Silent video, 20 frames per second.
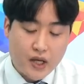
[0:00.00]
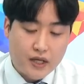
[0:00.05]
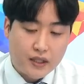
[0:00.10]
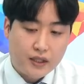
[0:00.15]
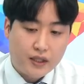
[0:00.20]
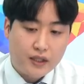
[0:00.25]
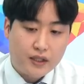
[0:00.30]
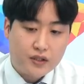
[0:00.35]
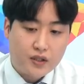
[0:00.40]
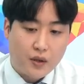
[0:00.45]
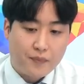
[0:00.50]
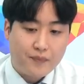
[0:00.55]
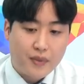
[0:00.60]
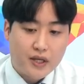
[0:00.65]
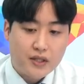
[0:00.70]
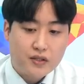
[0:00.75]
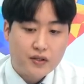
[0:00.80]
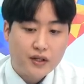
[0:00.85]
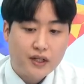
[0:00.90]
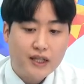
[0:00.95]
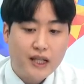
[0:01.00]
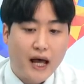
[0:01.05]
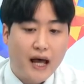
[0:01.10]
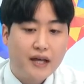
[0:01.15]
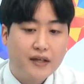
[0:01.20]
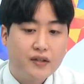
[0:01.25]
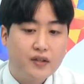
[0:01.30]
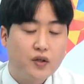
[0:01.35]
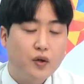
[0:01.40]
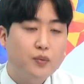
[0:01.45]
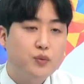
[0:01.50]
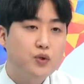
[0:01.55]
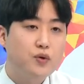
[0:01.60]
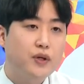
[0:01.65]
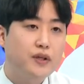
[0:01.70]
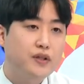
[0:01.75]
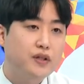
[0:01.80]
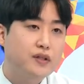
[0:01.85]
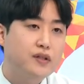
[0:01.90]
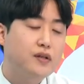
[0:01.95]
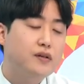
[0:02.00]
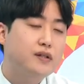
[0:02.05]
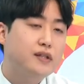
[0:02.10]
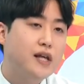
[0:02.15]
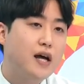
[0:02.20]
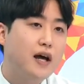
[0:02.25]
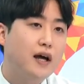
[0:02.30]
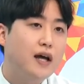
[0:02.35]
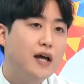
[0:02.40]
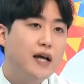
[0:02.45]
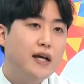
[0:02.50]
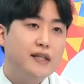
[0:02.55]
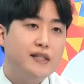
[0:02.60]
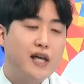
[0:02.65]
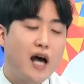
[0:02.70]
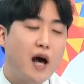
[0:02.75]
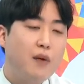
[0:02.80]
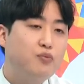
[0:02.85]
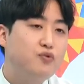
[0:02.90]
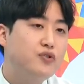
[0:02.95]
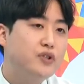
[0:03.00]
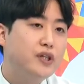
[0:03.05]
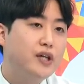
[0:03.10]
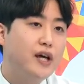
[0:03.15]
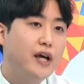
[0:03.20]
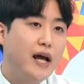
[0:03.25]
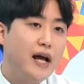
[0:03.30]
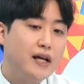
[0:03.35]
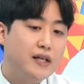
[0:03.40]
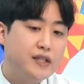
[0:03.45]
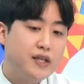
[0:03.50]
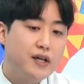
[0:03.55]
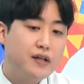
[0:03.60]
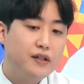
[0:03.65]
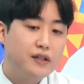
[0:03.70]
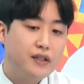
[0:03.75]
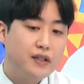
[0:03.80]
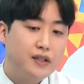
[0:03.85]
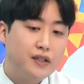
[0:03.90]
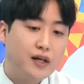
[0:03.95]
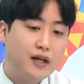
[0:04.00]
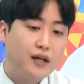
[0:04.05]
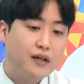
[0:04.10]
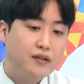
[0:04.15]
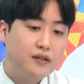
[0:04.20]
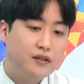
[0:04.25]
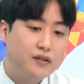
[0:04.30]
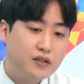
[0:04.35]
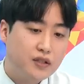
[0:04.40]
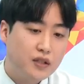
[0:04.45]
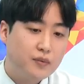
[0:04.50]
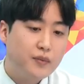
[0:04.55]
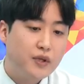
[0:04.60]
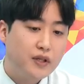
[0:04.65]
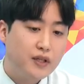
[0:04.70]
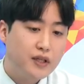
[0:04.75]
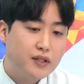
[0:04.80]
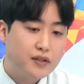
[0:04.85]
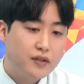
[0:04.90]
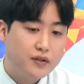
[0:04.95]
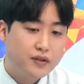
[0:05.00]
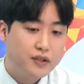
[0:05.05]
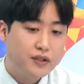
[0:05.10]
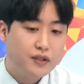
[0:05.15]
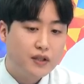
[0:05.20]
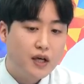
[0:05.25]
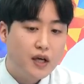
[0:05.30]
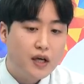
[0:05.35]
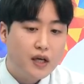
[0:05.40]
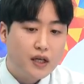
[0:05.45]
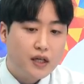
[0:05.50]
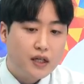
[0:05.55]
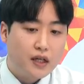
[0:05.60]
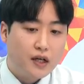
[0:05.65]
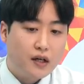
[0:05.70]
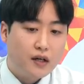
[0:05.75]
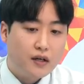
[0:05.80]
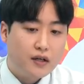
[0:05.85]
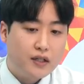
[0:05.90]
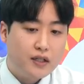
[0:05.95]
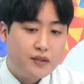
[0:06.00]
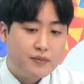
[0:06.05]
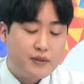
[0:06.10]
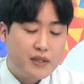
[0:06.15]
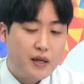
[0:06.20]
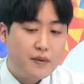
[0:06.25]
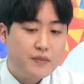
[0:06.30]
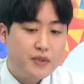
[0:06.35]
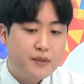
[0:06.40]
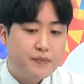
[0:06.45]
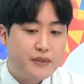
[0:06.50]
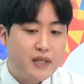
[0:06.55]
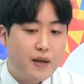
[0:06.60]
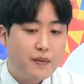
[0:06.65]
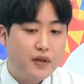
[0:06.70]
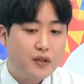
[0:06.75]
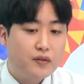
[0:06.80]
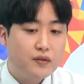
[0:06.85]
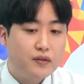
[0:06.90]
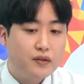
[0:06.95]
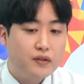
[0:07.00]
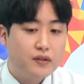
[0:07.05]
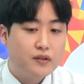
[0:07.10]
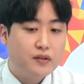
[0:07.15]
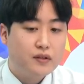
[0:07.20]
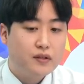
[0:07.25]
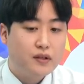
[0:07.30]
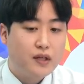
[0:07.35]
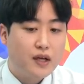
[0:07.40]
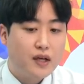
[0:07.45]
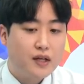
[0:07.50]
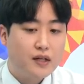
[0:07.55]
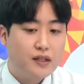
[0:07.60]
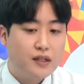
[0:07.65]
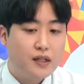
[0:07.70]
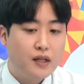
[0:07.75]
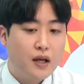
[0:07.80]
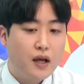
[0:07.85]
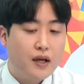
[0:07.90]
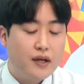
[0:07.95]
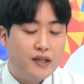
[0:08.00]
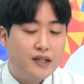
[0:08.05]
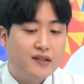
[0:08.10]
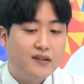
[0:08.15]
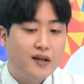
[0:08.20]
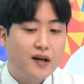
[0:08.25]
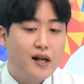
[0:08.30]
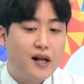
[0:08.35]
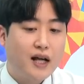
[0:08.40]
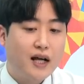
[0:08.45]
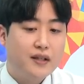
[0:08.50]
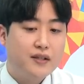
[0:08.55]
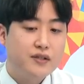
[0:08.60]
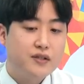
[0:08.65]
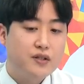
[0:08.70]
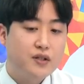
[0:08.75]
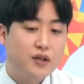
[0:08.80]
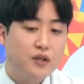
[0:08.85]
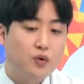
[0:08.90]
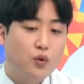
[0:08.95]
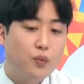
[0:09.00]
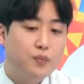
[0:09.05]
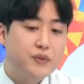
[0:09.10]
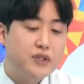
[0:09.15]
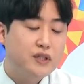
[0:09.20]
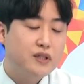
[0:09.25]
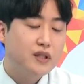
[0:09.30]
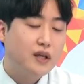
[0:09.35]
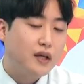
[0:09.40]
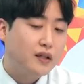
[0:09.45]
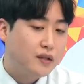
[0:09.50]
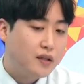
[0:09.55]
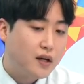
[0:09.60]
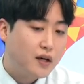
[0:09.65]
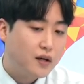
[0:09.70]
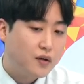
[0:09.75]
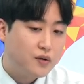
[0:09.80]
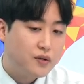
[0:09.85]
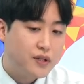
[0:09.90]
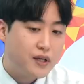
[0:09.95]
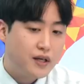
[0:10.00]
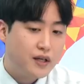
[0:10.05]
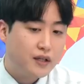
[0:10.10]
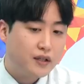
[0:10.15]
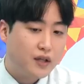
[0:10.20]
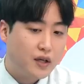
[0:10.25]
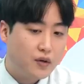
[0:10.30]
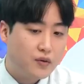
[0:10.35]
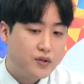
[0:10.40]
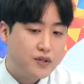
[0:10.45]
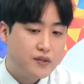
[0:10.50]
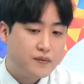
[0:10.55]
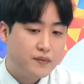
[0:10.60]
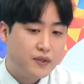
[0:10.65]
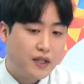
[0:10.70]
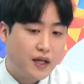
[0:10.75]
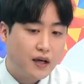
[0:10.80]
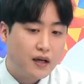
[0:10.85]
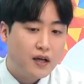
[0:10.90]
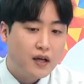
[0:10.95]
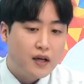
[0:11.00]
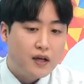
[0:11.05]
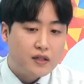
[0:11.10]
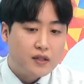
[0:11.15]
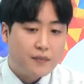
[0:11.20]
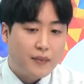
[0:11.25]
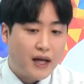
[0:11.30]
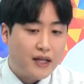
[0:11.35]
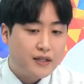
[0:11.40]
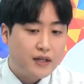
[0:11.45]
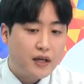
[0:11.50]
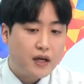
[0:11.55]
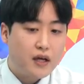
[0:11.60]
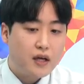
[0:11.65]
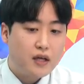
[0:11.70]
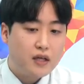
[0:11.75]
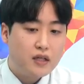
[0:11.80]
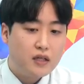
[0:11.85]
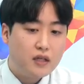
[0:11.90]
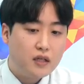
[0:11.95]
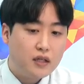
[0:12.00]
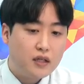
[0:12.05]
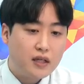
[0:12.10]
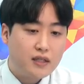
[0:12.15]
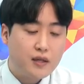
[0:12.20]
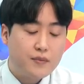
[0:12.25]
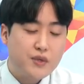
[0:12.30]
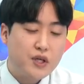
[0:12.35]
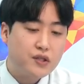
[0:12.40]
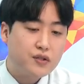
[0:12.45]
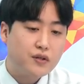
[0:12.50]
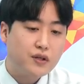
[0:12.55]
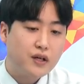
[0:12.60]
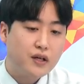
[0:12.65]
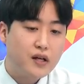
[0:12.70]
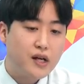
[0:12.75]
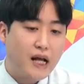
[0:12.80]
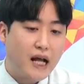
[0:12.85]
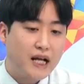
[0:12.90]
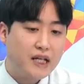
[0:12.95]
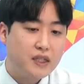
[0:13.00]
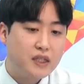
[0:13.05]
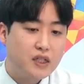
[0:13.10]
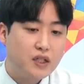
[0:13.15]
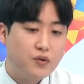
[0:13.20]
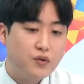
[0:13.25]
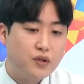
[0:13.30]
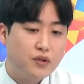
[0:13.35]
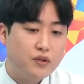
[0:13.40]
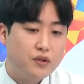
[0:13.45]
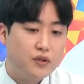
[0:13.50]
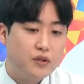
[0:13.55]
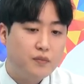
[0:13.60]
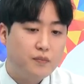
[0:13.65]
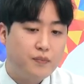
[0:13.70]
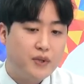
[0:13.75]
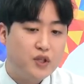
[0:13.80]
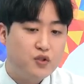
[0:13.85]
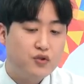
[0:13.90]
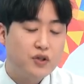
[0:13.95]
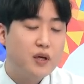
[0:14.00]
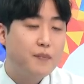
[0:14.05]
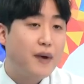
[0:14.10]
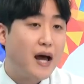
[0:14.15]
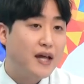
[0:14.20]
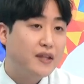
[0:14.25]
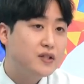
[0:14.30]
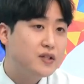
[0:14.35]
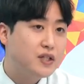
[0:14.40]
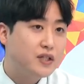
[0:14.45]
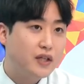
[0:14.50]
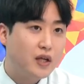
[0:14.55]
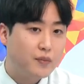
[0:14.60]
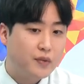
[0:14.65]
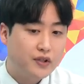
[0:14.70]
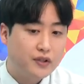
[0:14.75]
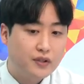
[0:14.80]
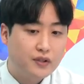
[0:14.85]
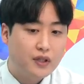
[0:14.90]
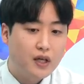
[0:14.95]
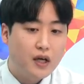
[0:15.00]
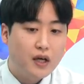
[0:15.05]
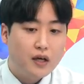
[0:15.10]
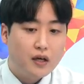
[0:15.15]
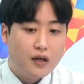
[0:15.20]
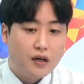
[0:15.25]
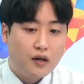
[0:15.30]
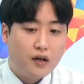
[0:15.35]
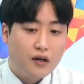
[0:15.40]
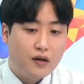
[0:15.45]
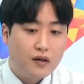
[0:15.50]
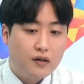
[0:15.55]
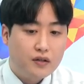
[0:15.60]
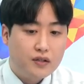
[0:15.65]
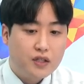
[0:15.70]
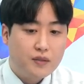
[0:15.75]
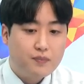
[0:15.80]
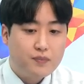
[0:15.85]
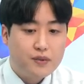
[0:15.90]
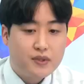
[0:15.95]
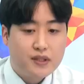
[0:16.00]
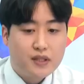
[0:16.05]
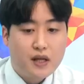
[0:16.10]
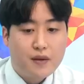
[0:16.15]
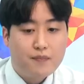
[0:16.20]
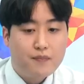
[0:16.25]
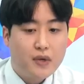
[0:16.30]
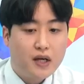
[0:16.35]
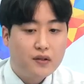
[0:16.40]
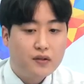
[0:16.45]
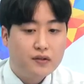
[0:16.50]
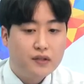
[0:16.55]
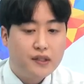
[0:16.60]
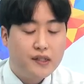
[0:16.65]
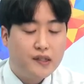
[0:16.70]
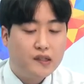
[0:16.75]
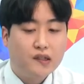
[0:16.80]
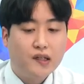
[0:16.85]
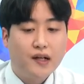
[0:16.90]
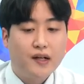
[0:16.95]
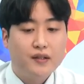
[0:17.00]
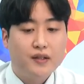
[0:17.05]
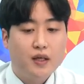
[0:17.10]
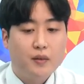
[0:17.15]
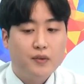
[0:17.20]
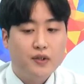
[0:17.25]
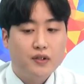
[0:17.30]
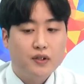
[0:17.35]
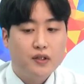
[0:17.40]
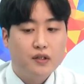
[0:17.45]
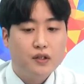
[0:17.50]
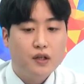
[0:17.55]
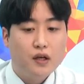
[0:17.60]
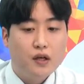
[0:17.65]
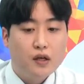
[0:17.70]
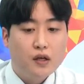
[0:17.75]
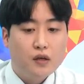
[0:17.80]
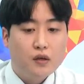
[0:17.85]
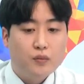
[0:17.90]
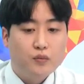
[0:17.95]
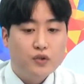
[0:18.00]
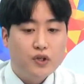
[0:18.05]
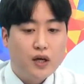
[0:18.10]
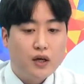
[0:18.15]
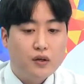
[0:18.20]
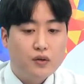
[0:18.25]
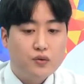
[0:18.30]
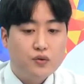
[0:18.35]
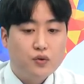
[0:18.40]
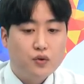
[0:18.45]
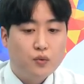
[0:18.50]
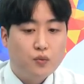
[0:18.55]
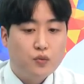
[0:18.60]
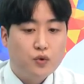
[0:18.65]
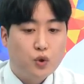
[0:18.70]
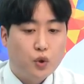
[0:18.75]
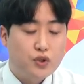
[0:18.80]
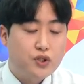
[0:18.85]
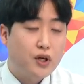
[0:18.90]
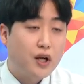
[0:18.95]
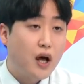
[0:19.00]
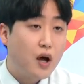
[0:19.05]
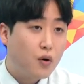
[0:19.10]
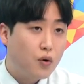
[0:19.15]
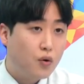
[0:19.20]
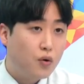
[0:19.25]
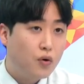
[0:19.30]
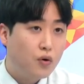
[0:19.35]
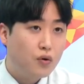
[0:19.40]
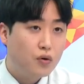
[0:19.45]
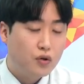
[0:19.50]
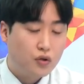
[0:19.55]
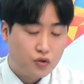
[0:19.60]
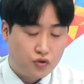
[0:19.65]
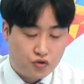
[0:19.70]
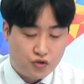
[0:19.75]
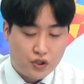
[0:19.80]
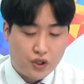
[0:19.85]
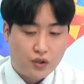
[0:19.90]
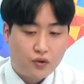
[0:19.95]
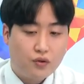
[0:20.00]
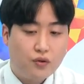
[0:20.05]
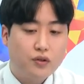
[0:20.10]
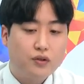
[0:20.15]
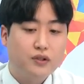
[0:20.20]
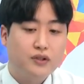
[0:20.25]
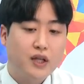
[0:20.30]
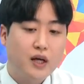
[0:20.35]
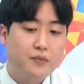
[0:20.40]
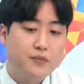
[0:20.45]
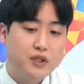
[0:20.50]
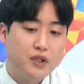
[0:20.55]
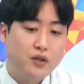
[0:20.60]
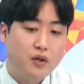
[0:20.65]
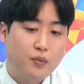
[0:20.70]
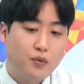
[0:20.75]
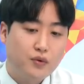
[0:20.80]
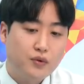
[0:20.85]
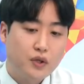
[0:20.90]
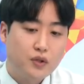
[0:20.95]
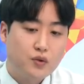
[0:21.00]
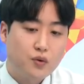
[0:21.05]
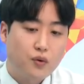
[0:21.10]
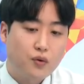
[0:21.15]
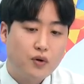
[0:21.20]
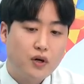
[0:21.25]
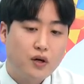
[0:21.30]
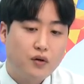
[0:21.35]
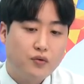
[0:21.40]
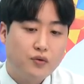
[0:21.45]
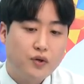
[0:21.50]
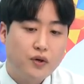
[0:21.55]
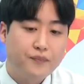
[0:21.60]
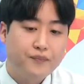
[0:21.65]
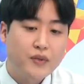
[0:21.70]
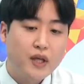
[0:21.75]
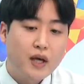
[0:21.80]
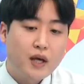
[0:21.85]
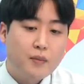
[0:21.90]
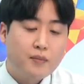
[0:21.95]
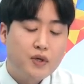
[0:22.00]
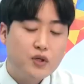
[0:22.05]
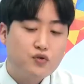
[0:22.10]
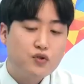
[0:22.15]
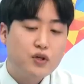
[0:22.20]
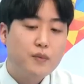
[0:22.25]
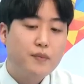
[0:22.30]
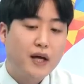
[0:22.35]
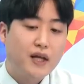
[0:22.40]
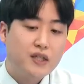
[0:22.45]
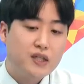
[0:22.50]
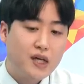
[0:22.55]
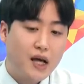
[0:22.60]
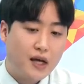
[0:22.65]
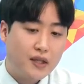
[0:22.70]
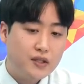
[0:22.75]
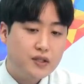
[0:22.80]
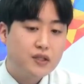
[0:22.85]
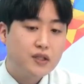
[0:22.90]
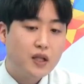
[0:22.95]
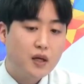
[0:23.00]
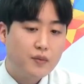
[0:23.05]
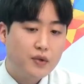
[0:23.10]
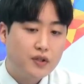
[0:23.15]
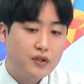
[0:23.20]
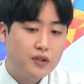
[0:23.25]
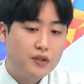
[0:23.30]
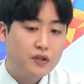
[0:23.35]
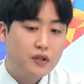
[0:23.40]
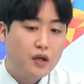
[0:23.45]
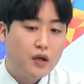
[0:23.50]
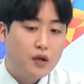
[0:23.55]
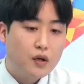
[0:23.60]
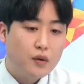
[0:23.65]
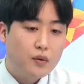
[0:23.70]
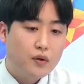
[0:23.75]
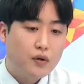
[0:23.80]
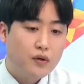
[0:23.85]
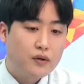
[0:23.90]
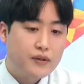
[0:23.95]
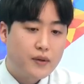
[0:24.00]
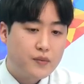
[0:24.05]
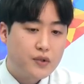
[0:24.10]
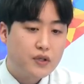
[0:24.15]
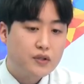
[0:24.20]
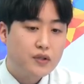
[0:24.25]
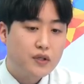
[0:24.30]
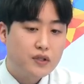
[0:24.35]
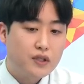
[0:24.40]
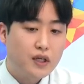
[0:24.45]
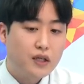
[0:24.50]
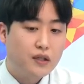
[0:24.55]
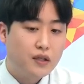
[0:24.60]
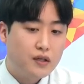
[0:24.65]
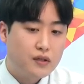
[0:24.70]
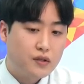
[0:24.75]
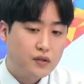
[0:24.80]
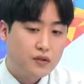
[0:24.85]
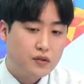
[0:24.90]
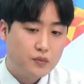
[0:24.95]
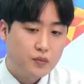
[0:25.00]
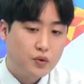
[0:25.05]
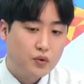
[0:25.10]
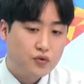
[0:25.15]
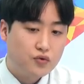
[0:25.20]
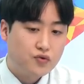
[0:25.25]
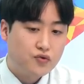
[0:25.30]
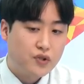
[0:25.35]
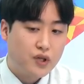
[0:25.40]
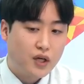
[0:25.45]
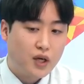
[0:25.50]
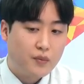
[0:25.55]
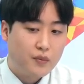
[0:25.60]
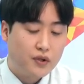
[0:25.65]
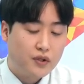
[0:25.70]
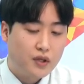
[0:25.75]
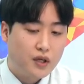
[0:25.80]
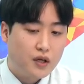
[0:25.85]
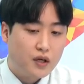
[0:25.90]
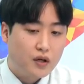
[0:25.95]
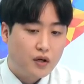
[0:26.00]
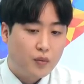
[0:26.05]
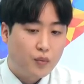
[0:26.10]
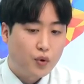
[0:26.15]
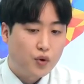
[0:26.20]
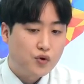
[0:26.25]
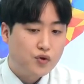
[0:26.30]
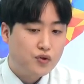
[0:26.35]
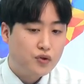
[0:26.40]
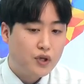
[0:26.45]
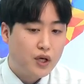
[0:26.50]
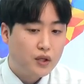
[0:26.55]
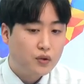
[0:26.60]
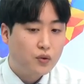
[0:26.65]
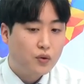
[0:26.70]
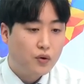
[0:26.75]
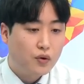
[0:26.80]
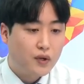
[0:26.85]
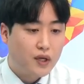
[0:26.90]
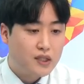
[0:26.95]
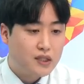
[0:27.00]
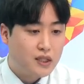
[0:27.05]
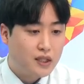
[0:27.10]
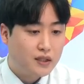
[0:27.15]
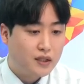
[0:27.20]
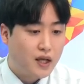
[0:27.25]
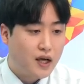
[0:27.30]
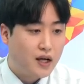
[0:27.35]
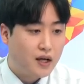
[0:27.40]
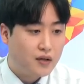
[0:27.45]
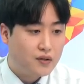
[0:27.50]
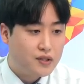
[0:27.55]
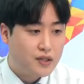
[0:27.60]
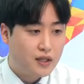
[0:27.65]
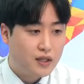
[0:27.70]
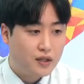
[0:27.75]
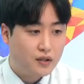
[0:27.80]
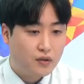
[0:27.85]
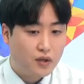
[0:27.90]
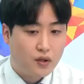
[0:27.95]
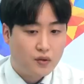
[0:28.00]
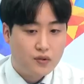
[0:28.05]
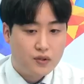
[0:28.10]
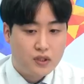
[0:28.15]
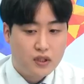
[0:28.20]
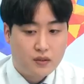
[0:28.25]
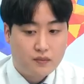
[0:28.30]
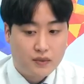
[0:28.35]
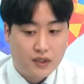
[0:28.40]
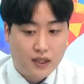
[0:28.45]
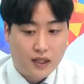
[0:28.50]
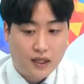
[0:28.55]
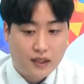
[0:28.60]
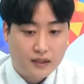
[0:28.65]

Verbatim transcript: 이 전반적인 IT 업종의 특성상 4분기에 강세를 띈다라는 측면에서는 어, 23, 14만 원 20대를 이탈할 가능성이 높지는 않다라고 생각이 되고 있습니다. 그래서 만약에 이 삼성전기를 가지고 있는 비중이 많으시다면은 어 13만 원을 이탈한다면은 물량을 좀 조절하고 어, 줄이고 그 다음 지켜보는 게 좋을 것 같고요. 비중이 많지 않으시다면은 어, 삼성전기에 대해서는 뭐 꾸준하게 한번 어, 보유를 해도 괜찮다라고 생각이 되고 있습니다.